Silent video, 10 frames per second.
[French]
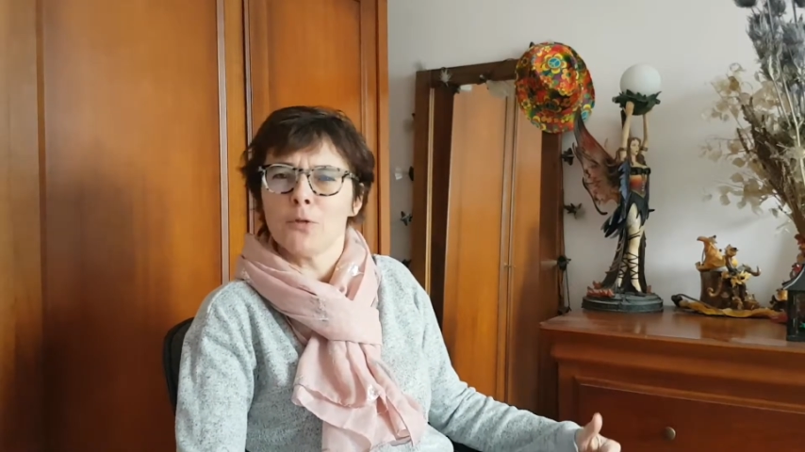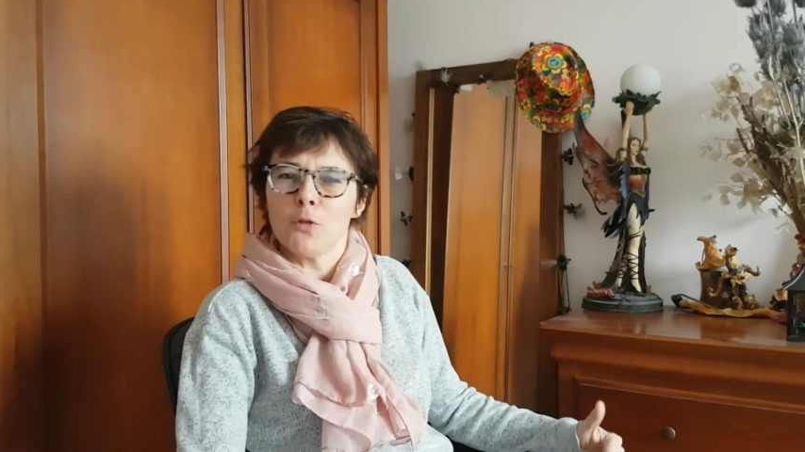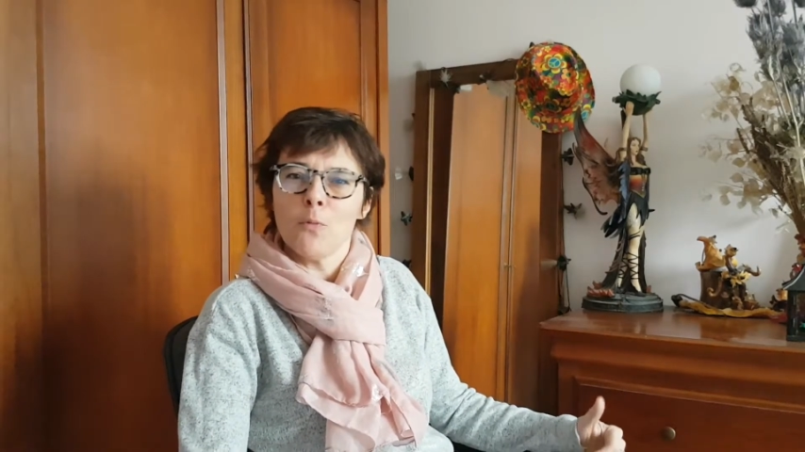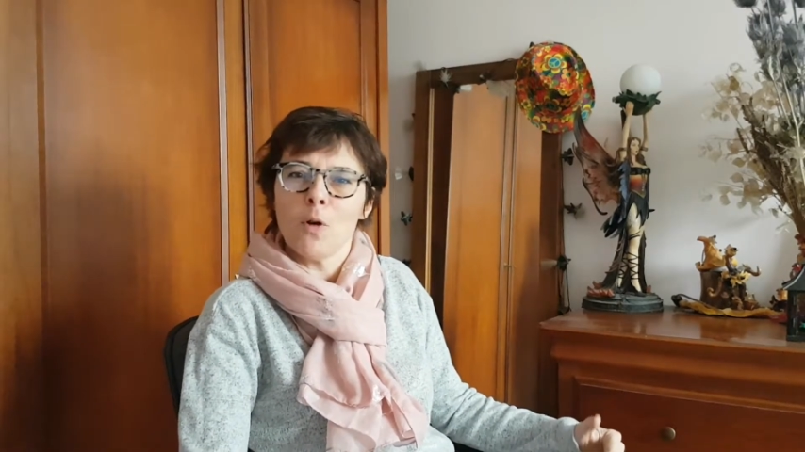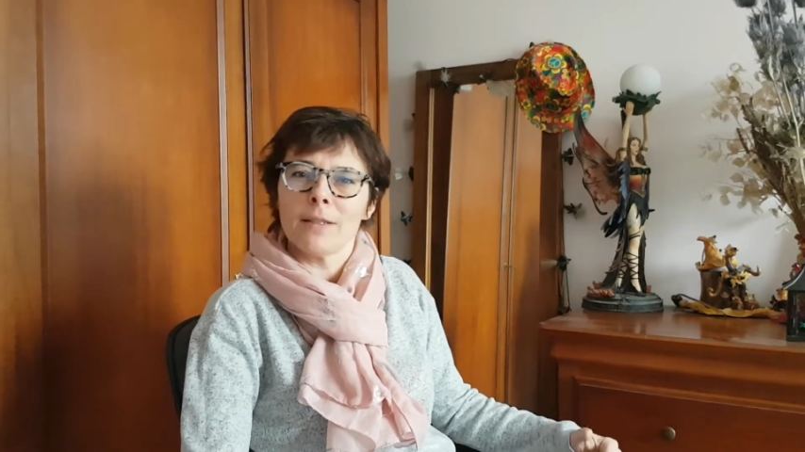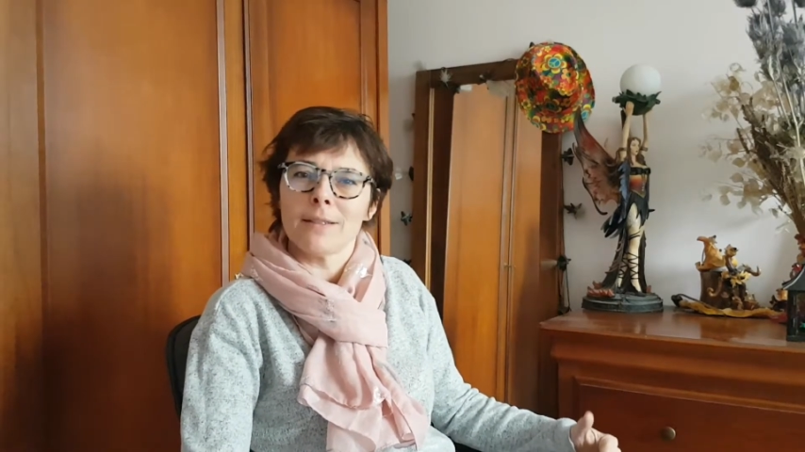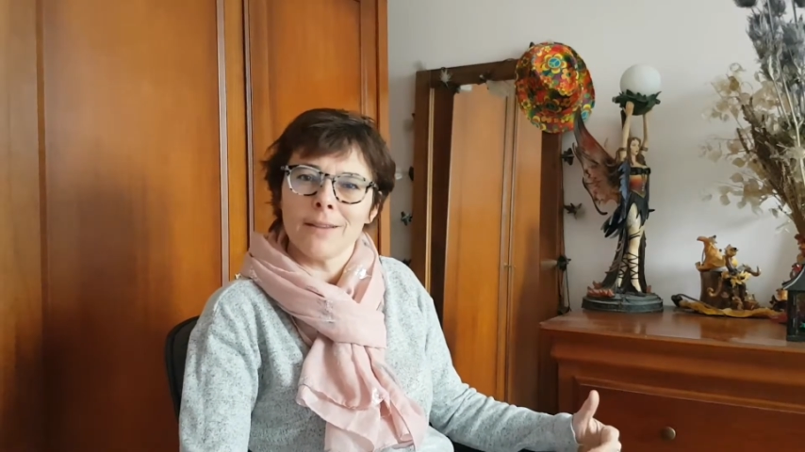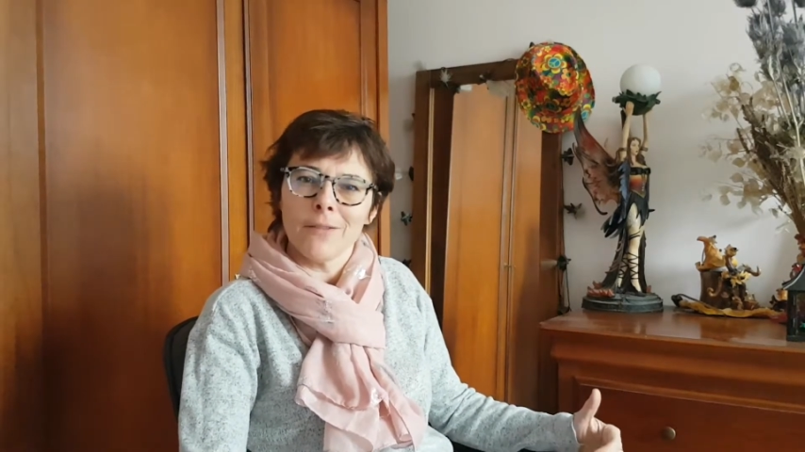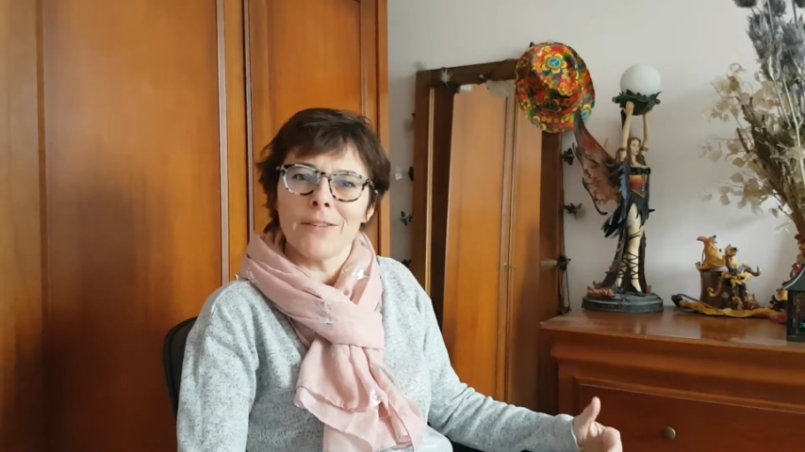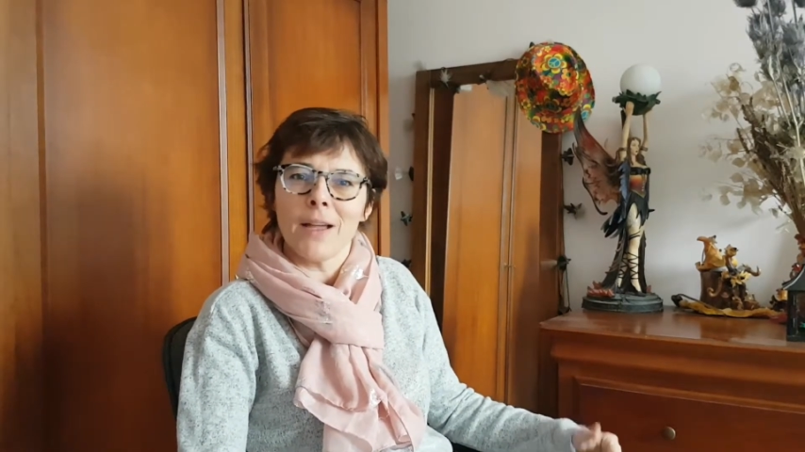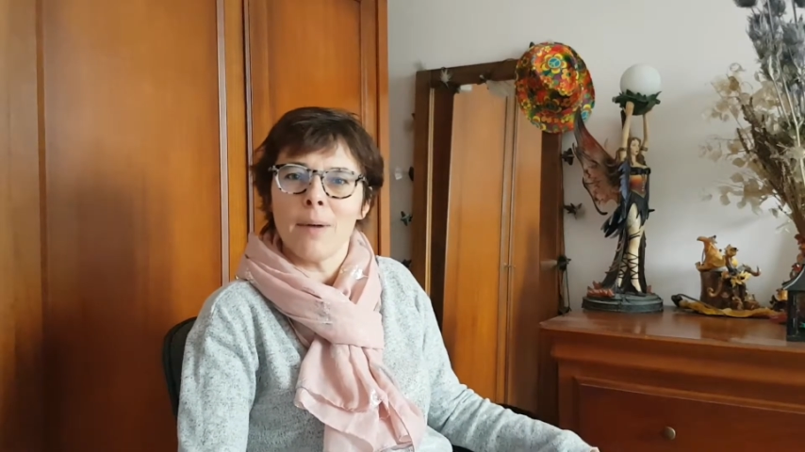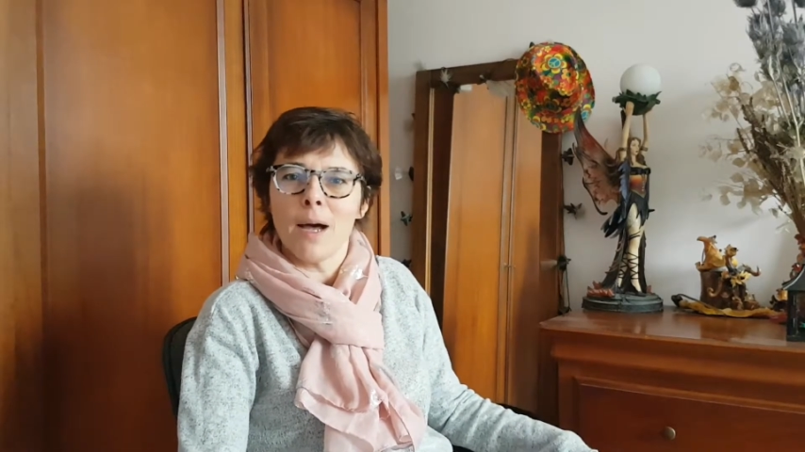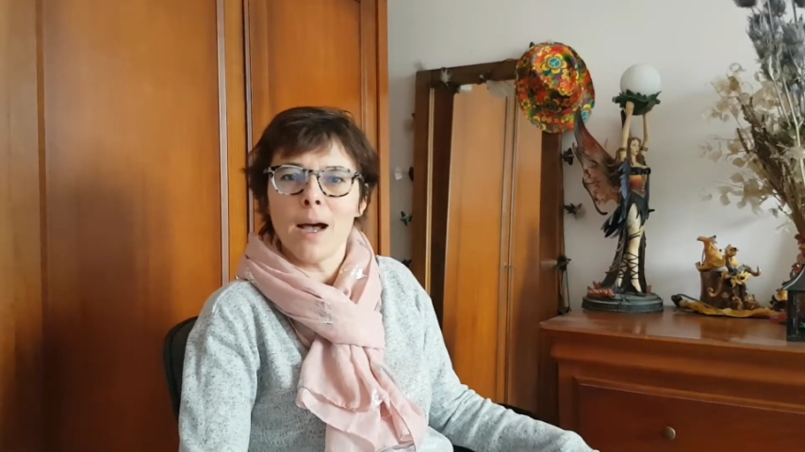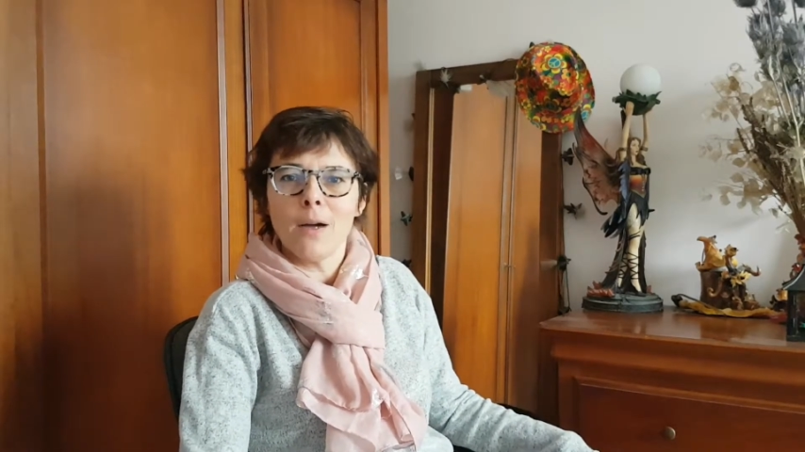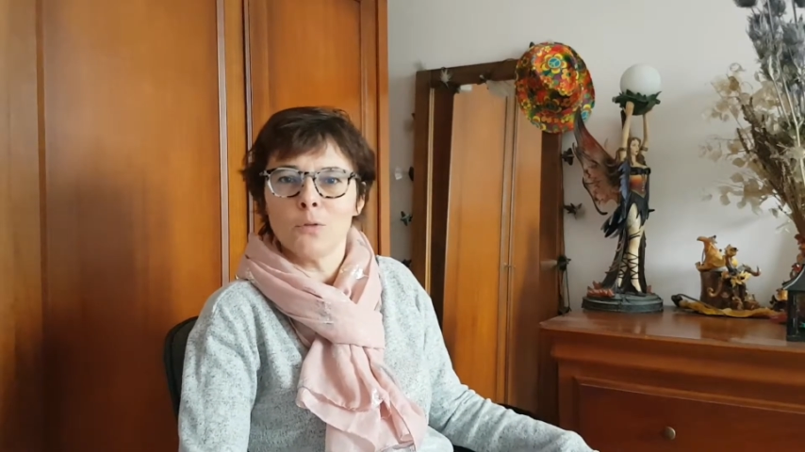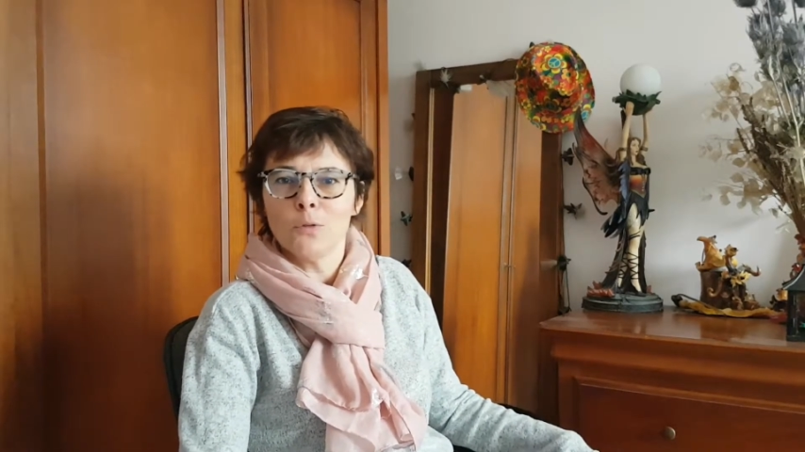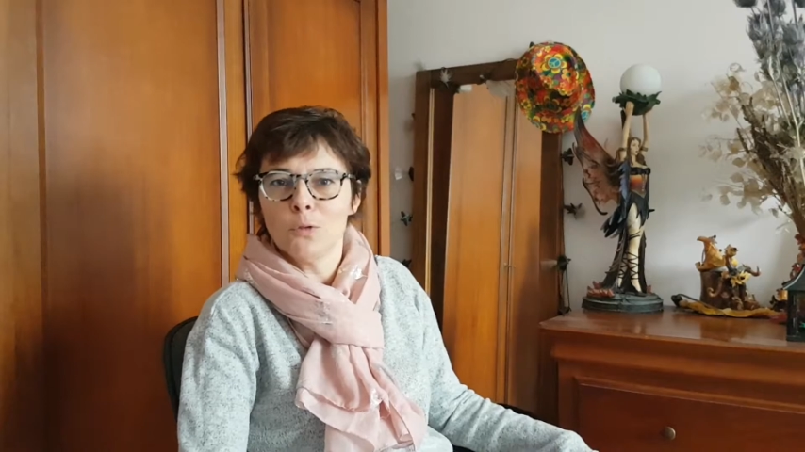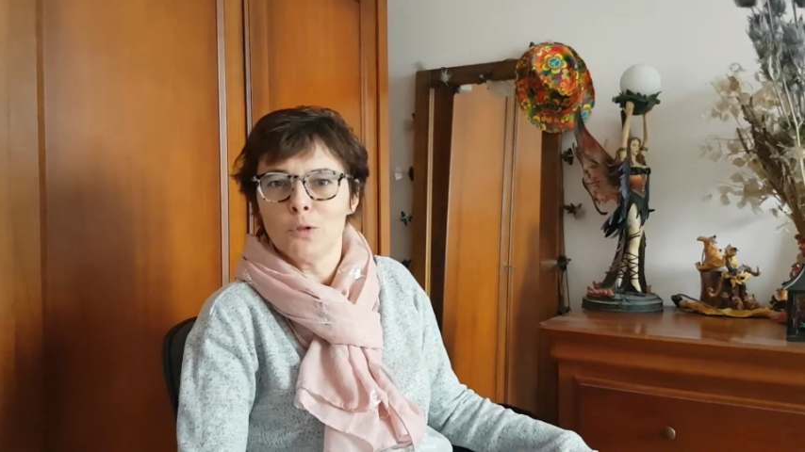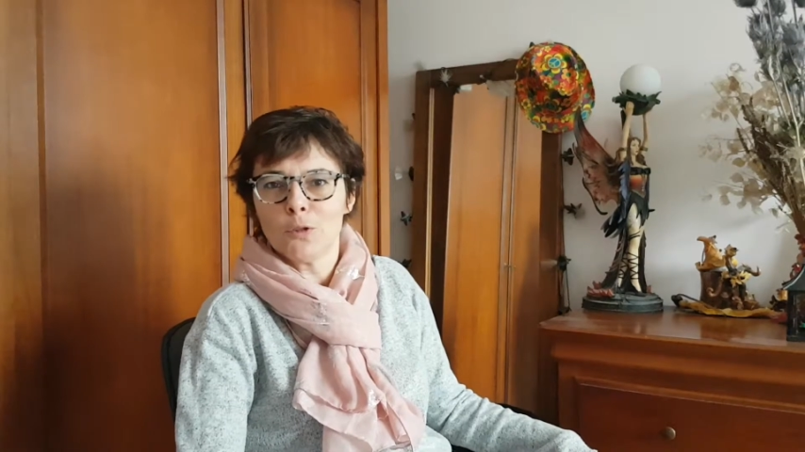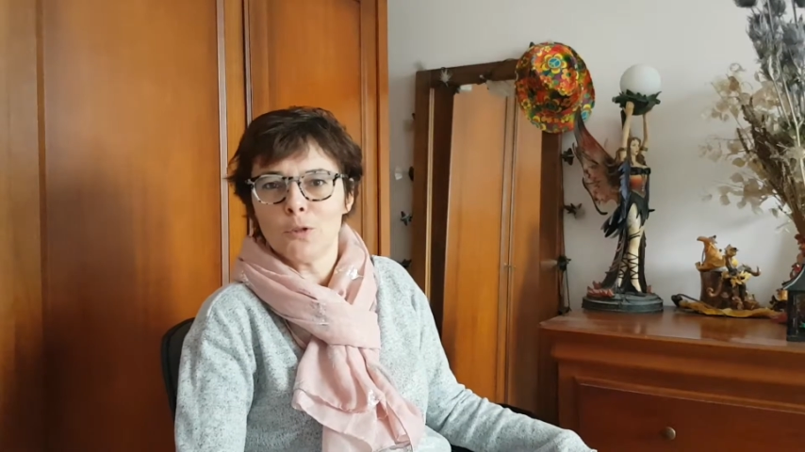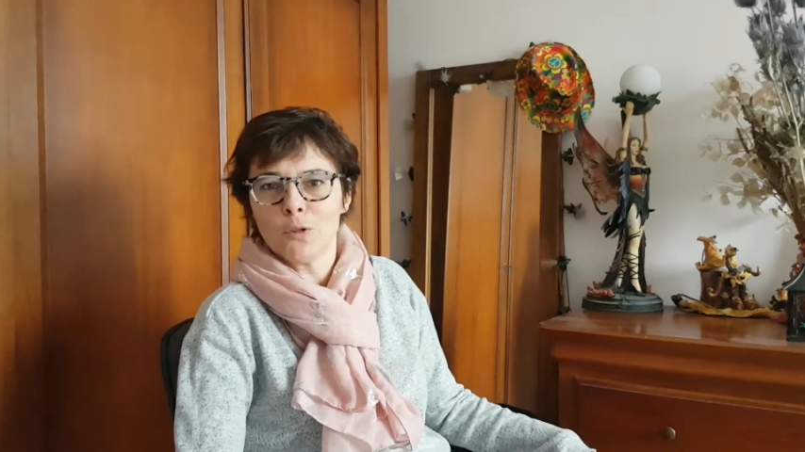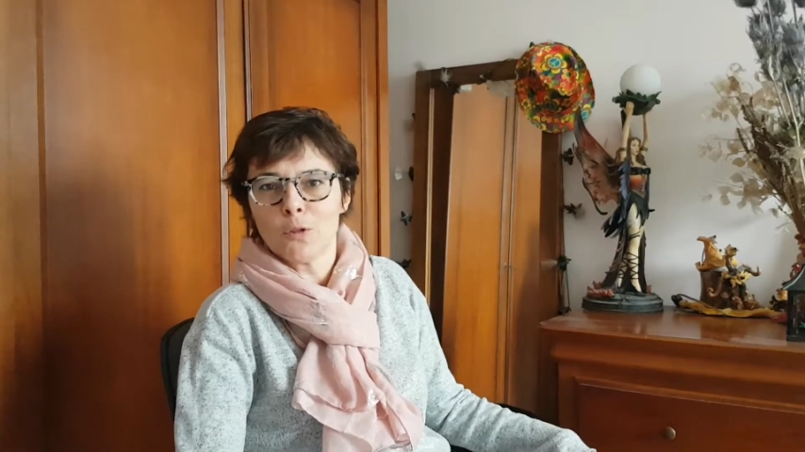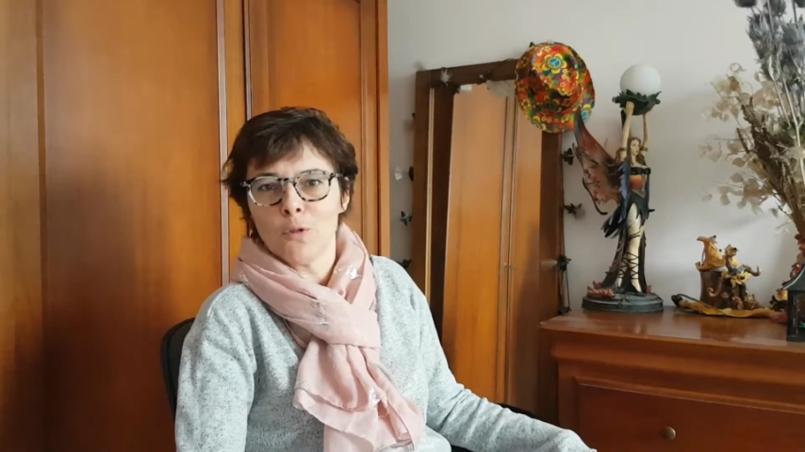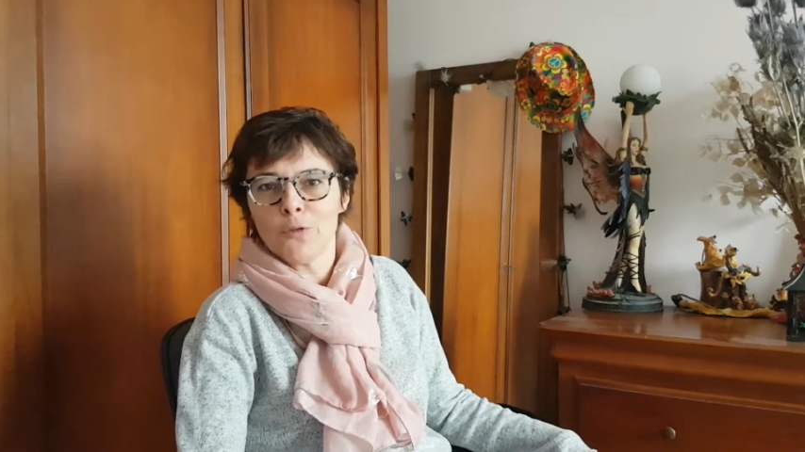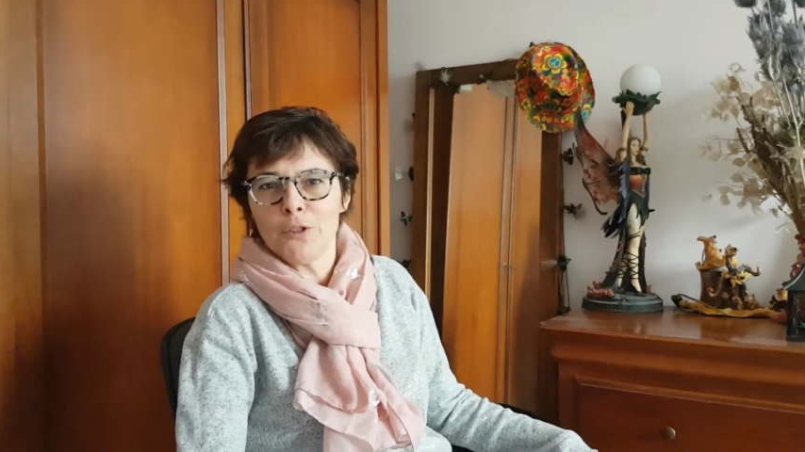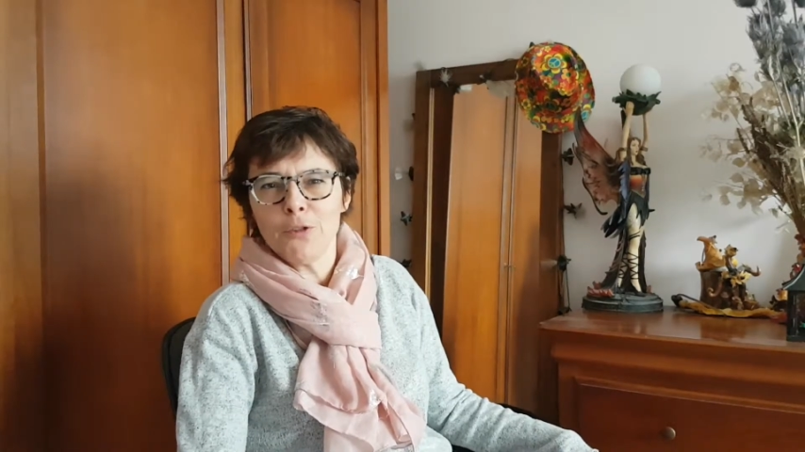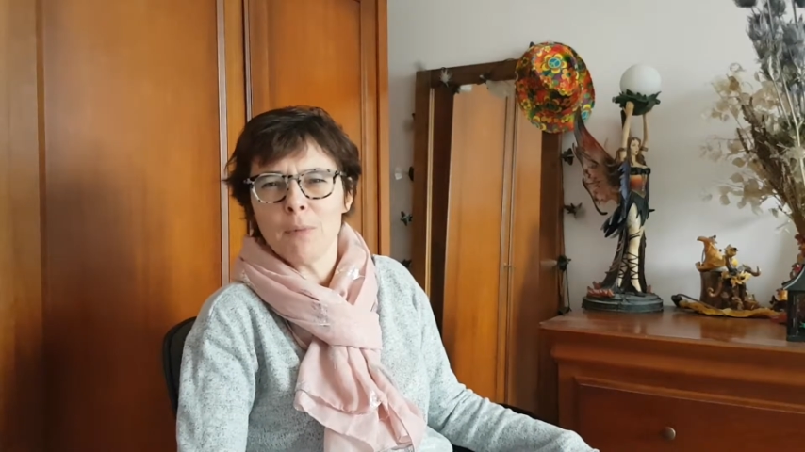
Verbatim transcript: ce mois sans tabac où je continue